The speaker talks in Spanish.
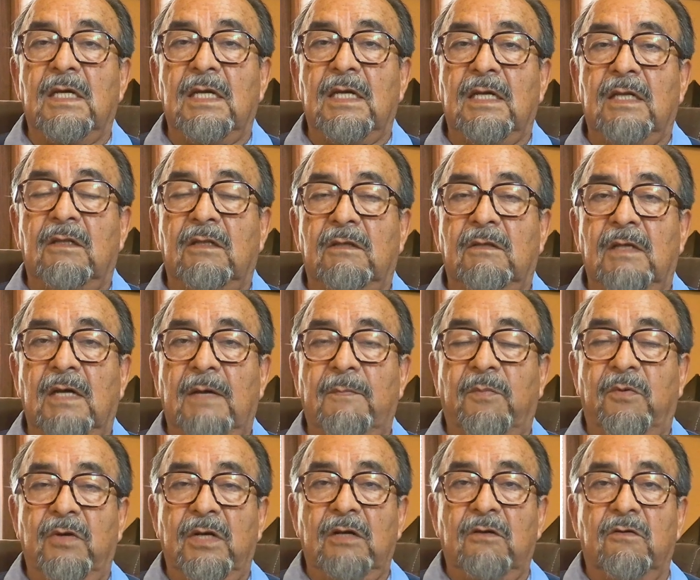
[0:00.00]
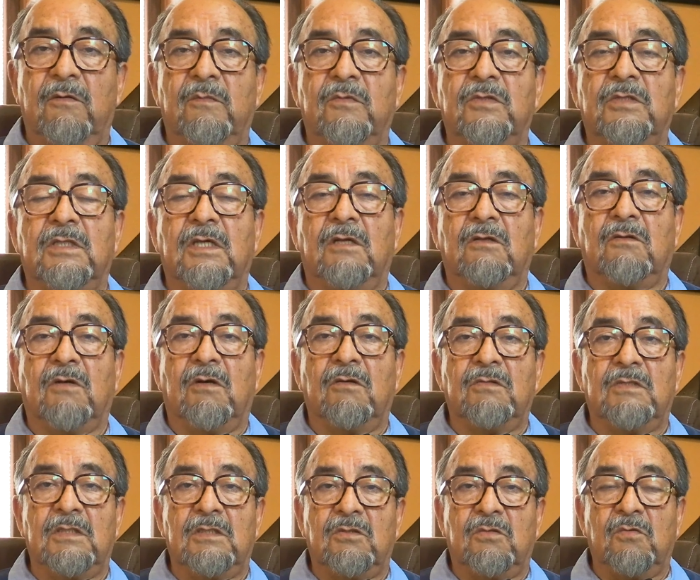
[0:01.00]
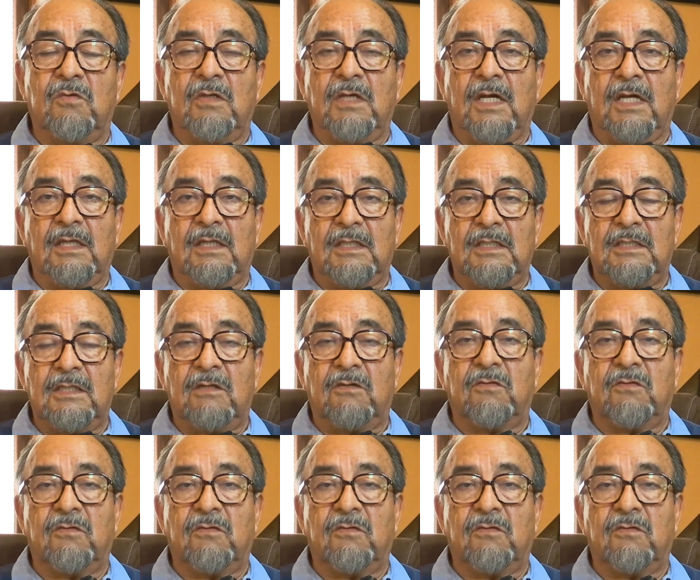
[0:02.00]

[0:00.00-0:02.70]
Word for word: que ah, pone como centro a los estudiantes